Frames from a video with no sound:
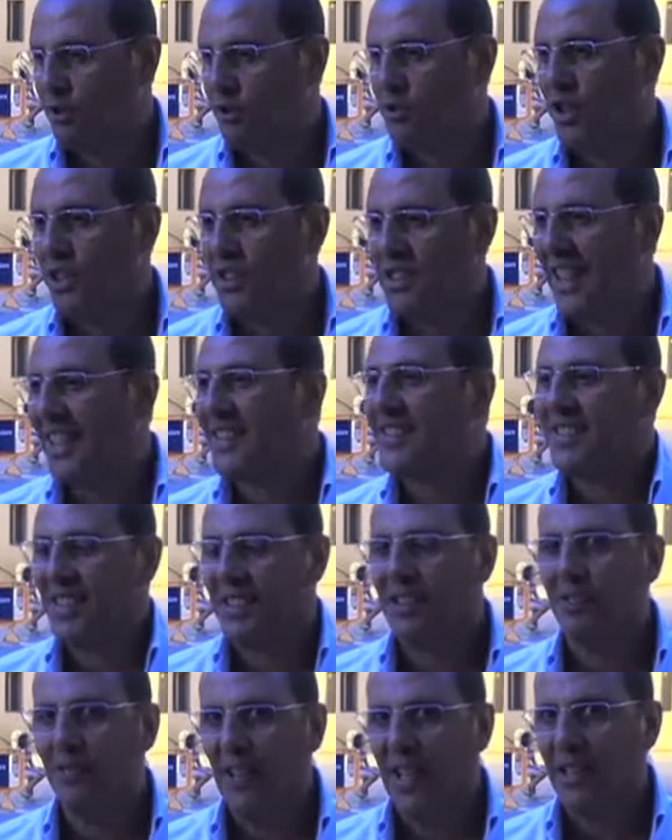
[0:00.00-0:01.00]
società
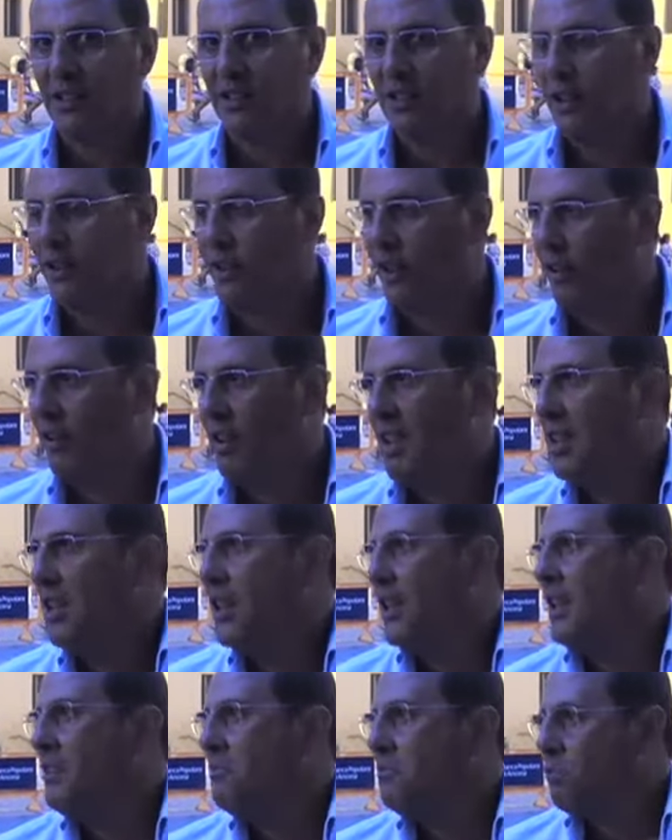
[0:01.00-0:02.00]
si divertono,
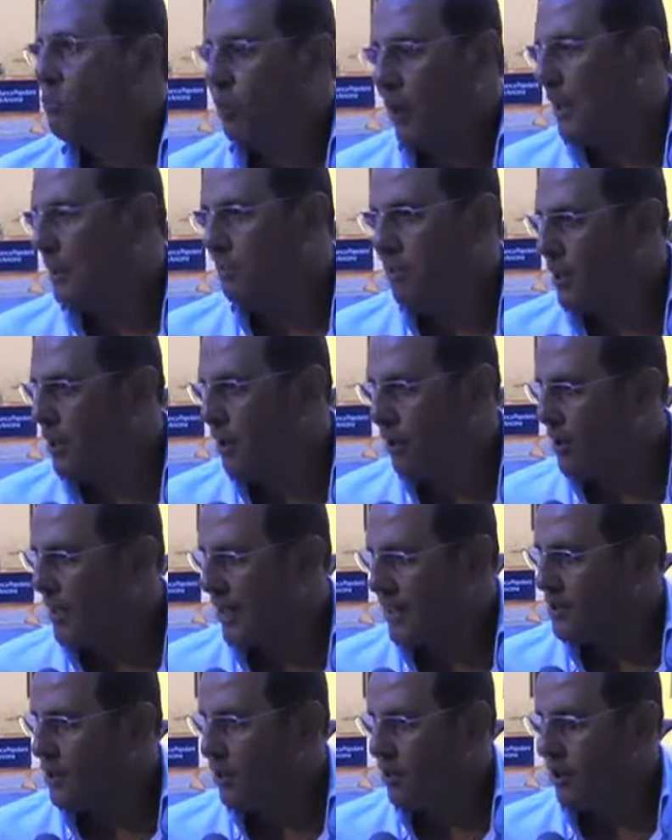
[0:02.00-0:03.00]
quale migliore
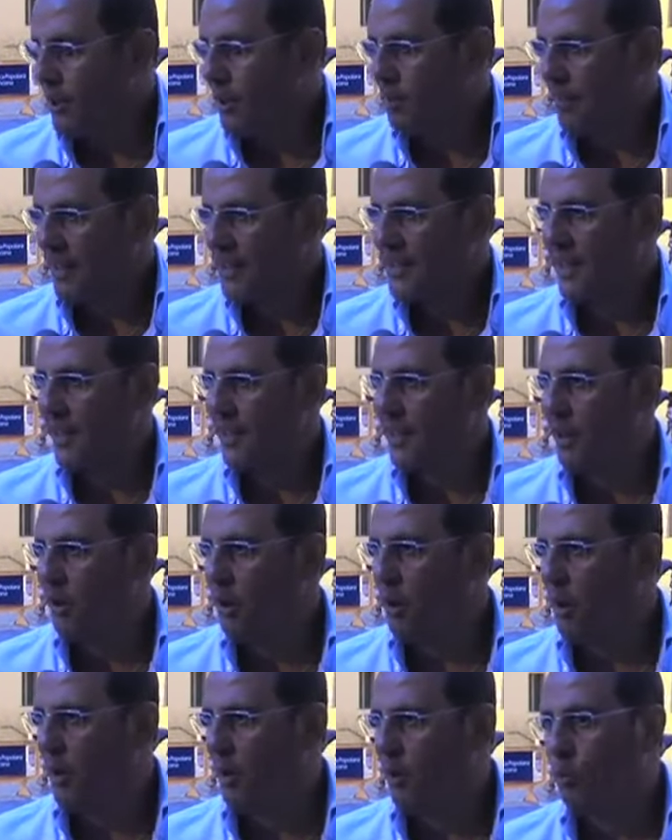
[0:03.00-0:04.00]
occasione di
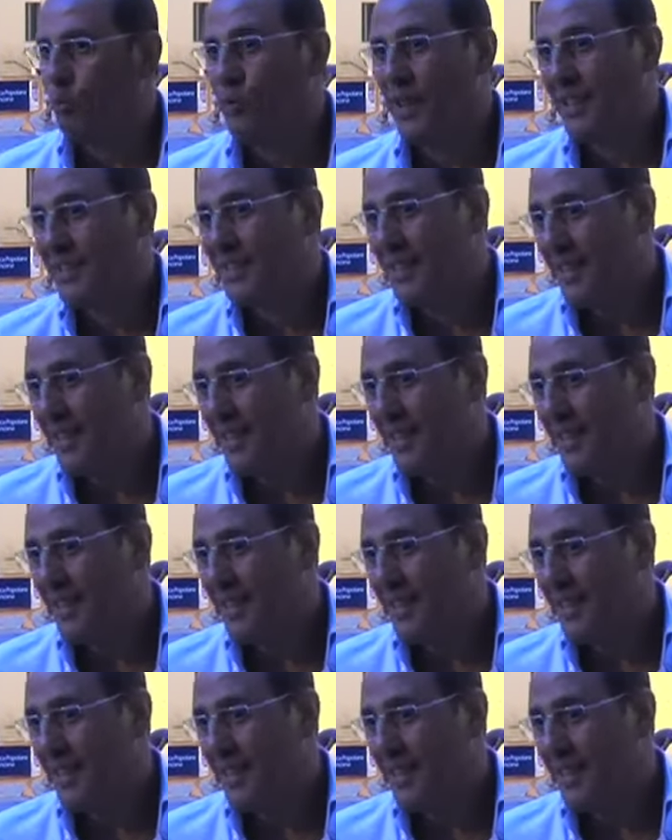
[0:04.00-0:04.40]
passare una